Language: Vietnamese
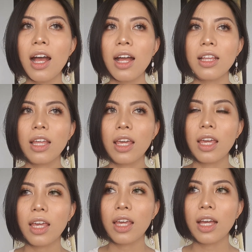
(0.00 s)
thì
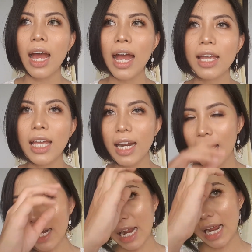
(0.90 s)
cái nhãn hàng
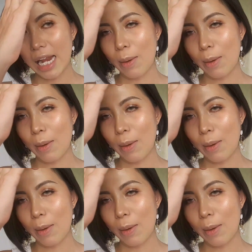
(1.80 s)
này là một